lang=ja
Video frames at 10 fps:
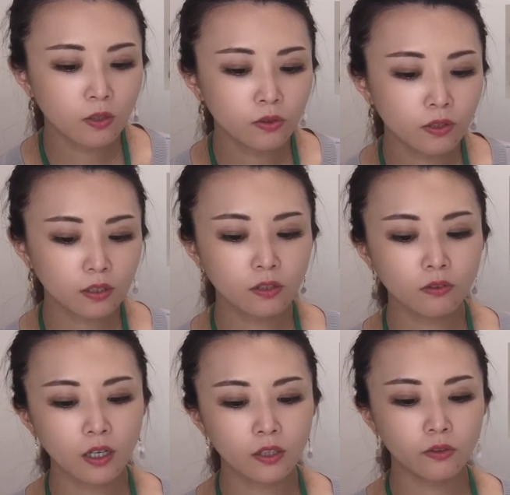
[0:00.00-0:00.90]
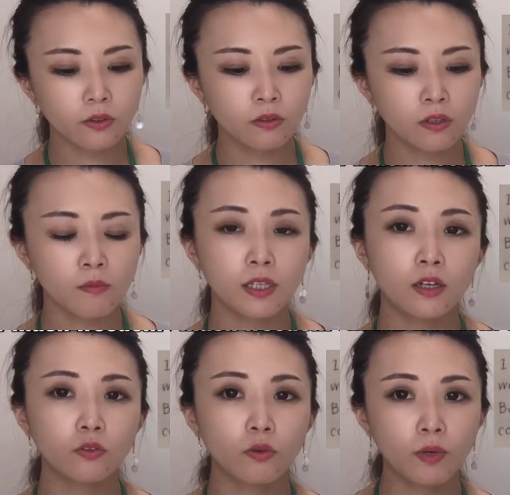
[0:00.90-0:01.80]
この方の回答読んでみた
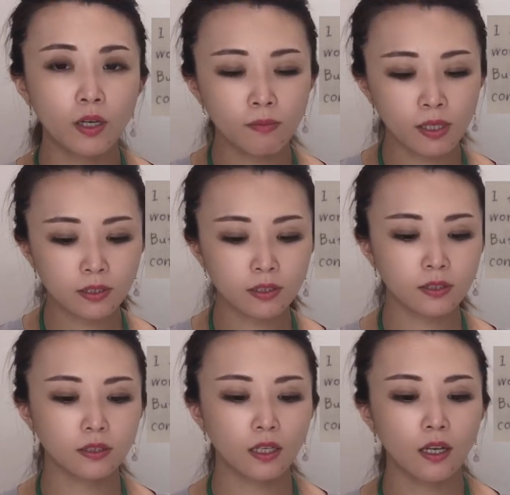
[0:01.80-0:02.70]
いと思います。